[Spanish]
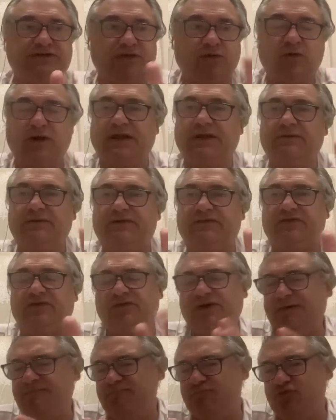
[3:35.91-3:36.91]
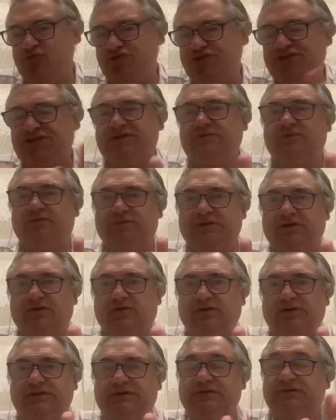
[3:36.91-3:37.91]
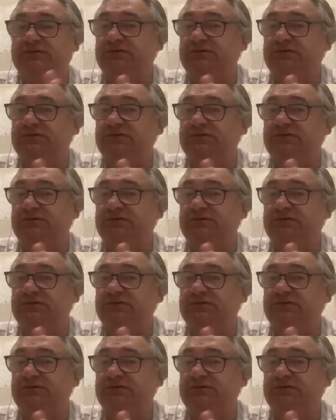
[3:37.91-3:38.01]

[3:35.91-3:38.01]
Igual que el Barcelona, muchísimos más goles.